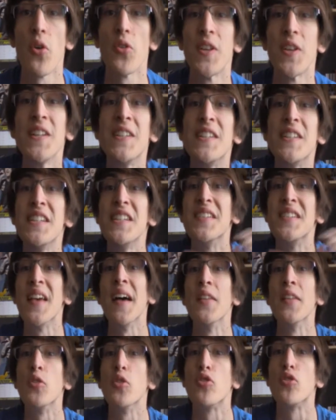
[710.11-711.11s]
des
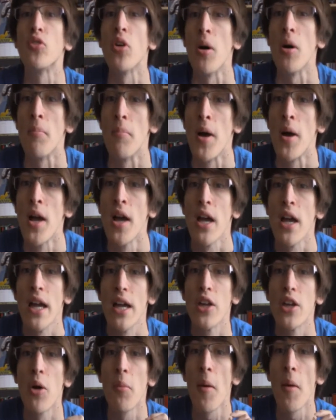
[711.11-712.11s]
dizaines de tomes,
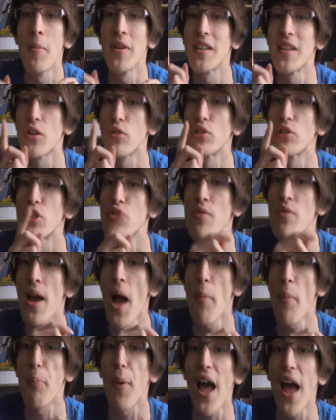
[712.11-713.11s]
ayant même été continuée
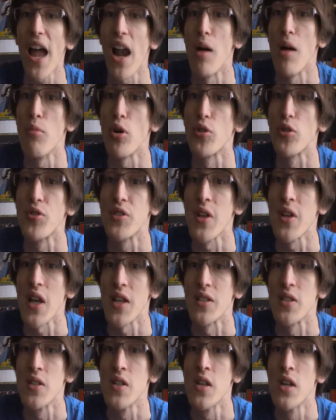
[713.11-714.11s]
après la mort de
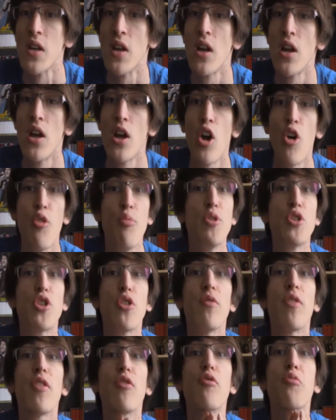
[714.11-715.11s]
Zelazny. Mais je
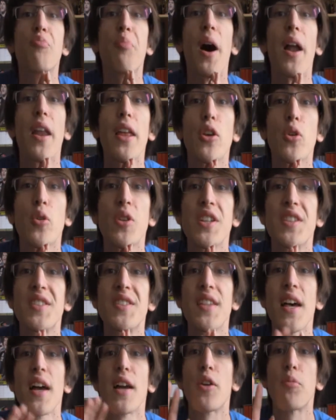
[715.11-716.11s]
ne vais vous parler que des
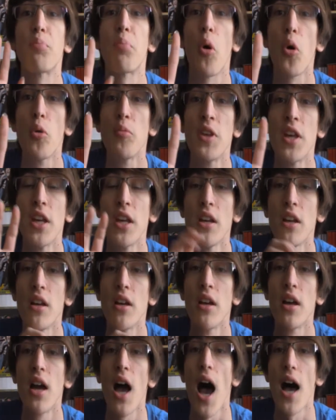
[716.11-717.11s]
cinq premiers,
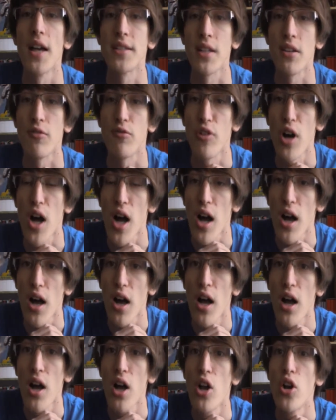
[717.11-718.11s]
à
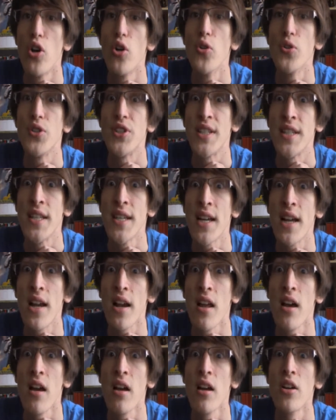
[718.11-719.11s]
savoir le
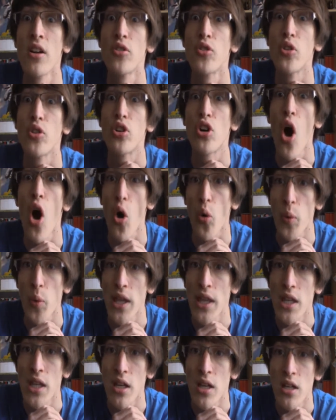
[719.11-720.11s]
cycle de
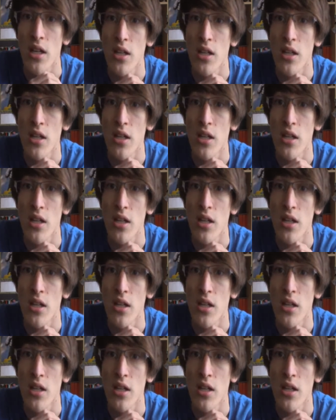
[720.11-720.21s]
Corwin.